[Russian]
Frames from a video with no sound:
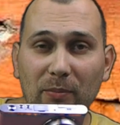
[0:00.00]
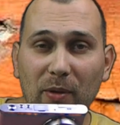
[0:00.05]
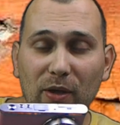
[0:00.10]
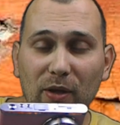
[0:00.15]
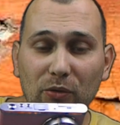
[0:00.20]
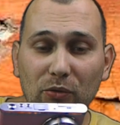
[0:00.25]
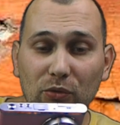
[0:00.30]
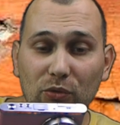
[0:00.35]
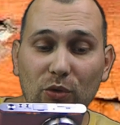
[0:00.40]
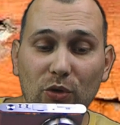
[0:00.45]

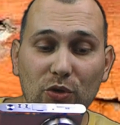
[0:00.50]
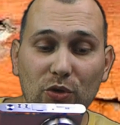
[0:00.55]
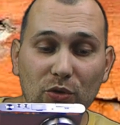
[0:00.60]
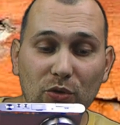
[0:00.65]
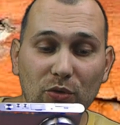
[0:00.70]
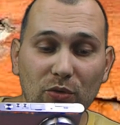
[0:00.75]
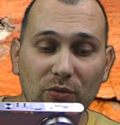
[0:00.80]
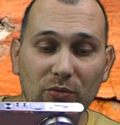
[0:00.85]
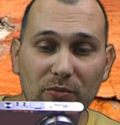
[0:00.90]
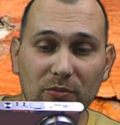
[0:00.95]
пятую
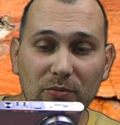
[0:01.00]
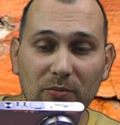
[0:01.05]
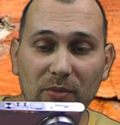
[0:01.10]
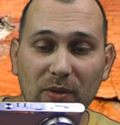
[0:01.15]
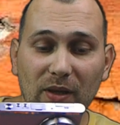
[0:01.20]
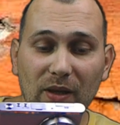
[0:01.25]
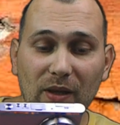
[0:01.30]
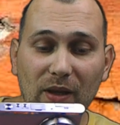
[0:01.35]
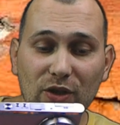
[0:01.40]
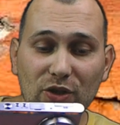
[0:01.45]
точку
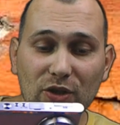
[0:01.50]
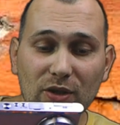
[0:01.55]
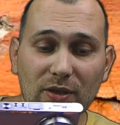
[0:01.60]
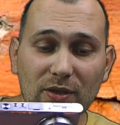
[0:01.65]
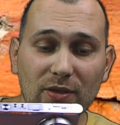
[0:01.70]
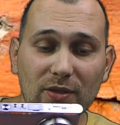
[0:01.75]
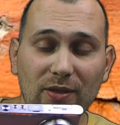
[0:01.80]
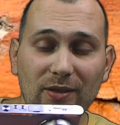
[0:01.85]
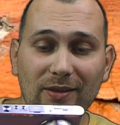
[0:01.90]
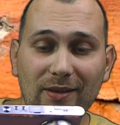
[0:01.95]

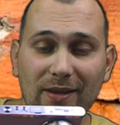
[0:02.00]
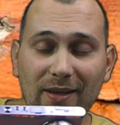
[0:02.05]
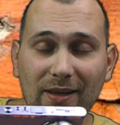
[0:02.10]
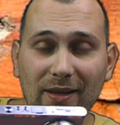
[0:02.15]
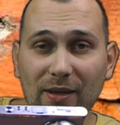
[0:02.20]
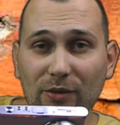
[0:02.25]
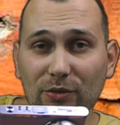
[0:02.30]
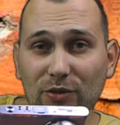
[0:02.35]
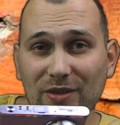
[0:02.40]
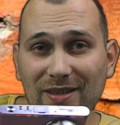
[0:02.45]
подложить,
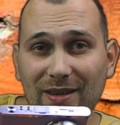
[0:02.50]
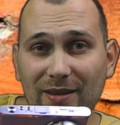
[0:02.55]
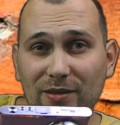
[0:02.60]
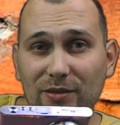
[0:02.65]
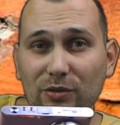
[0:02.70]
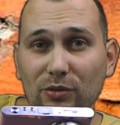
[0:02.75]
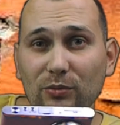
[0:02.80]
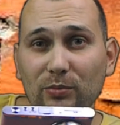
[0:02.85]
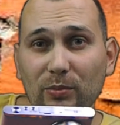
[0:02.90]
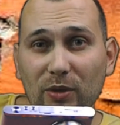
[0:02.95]
когда он
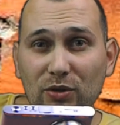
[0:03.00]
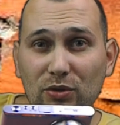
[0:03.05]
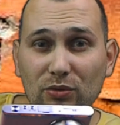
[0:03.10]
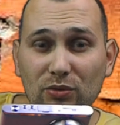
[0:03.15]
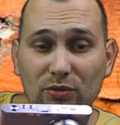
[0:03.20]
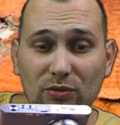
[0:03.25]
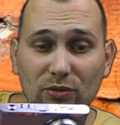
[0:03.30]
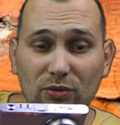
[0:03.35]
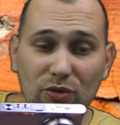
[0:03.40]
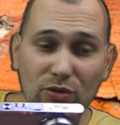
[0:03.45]
сядет, он
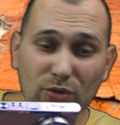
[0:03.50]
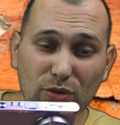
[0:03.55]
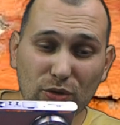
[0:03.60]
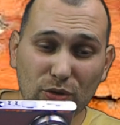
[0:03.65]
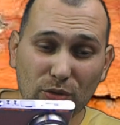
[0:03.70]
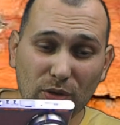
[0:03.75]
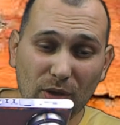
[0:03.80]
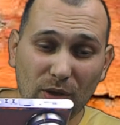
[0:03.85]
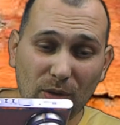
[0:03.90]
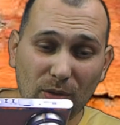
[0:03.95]
почувствует, что
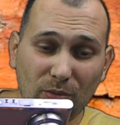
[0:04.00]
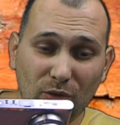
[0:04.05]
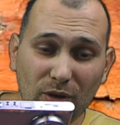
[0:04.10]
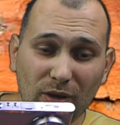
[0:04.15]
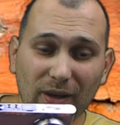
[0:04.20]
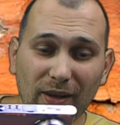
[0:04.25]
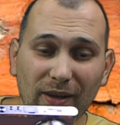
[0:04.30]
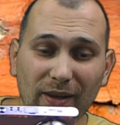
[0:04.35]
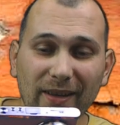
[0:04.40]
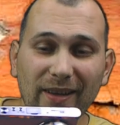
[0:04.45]
что-то
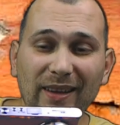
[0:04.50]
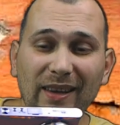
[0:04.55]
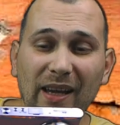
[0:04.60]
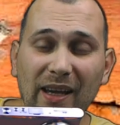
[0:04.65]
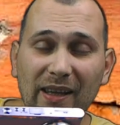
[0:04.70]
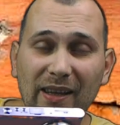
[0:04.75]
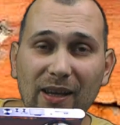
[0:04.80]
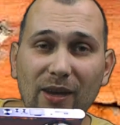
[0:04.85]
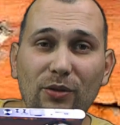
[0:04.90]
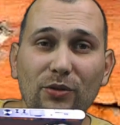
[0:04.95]
мокрое, и
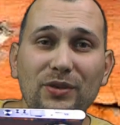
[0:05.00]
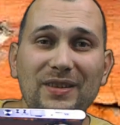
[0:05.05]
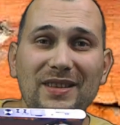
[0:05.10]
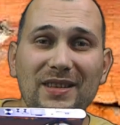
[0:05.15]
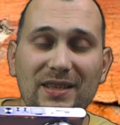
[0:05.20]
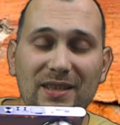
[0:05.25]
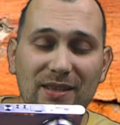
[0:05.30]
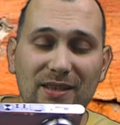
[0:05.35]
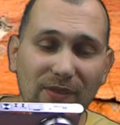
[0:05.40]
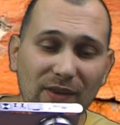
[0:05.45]
тогда он
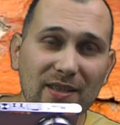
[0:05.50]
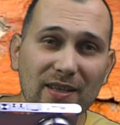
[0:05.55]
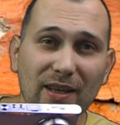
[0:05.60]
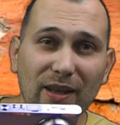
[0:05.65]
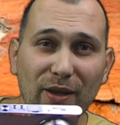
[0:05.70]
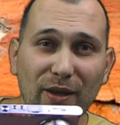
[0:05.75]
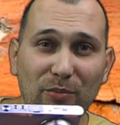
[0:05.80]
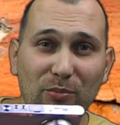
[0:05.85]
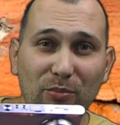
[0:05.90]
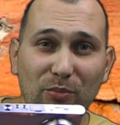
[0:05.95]

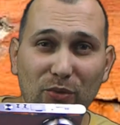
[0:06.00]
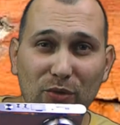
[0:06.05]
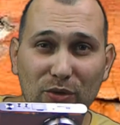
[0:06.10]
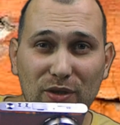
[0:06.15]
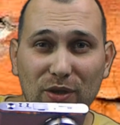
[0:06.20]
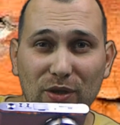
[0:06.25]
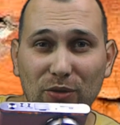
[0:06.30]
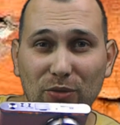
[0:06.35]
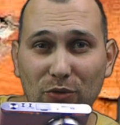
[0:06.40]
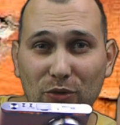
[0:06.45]
действительно
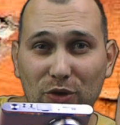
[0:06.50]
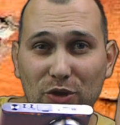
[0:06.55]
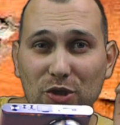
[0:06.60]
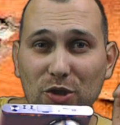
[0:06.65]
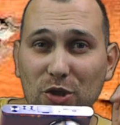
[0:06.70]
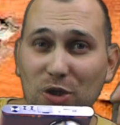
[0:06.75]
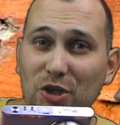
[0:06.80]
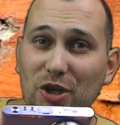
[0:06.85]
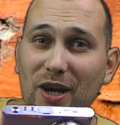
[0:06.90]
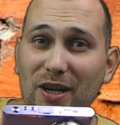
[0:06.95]
будет
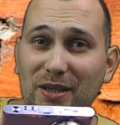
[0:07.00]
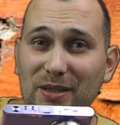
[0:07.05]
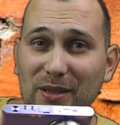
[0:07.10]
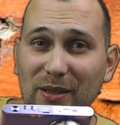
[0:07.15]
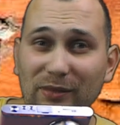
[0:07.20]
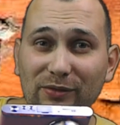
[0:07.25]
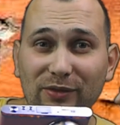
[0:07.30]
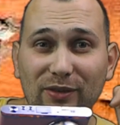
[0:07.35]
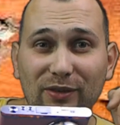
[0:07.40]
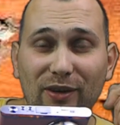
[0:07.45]
очень счастлив
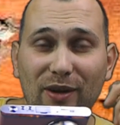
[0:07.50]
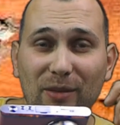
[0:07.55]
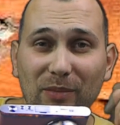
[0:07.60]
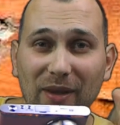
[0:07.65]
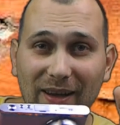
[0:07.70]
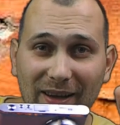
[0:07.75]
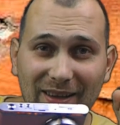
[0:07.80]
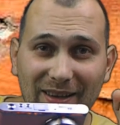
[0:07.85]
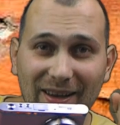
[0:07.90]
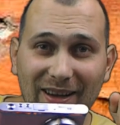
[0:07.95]
и вам
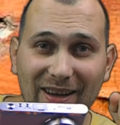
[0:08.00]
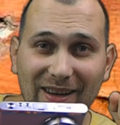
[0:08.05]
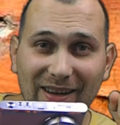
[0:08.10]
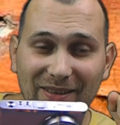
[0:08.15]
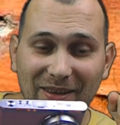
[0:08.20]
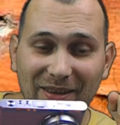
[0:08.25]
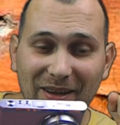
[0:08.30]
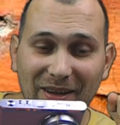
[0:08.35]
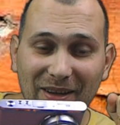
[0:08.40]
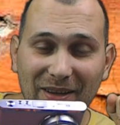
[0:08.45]

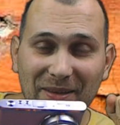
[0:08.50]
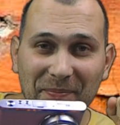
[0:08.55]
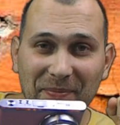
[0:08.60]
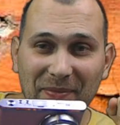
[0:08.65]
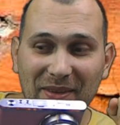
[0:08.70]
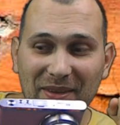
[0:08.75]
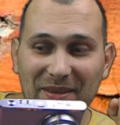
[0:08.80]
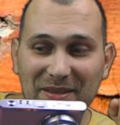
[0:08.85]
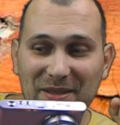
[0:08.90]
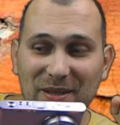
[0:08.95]
благодарен
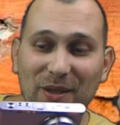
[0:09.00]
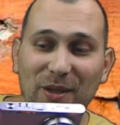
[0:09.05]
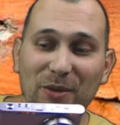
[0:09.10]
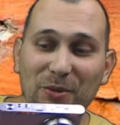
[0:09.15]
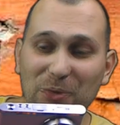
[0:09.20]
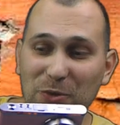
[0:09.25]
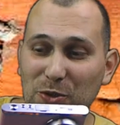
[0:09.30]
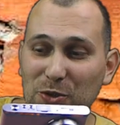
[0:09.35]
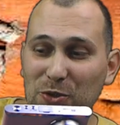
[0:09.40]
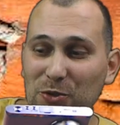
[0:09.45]
за
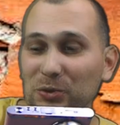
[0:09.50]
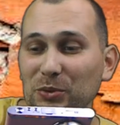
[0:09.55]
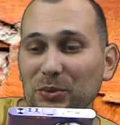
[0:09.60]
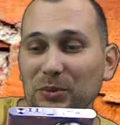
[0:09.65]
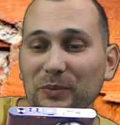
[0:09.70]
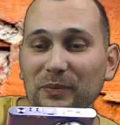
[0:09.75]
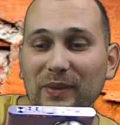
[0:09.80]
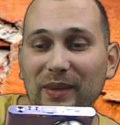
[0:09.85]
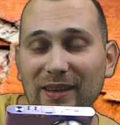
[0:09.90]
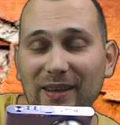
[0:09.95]
такую шутку.
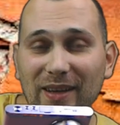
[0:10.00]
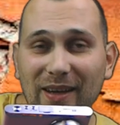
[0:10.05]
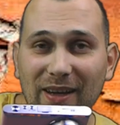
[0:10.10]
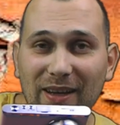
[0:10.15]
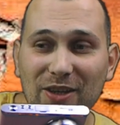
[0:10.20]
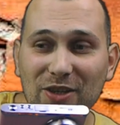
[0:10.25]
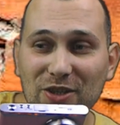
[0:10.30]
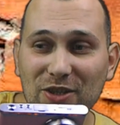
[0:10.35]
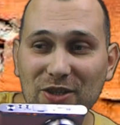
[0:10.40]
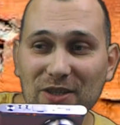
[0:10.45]
Это,
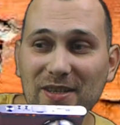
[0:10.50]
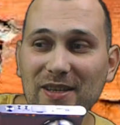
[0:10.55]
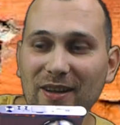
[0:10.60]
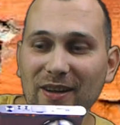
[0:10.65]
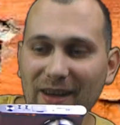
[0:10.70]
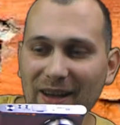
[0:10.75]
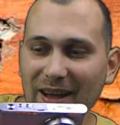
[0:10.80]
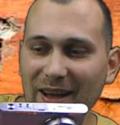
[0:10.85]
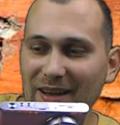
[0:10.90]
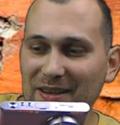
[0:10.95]
конечно,
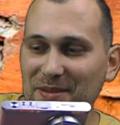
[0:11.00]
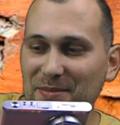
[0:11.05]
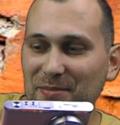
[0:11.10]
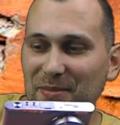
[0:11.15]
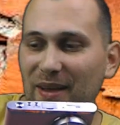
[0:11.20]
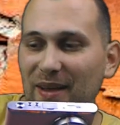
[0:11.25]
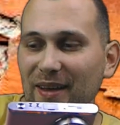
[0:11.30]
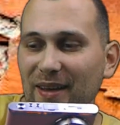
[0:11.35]
сарказм.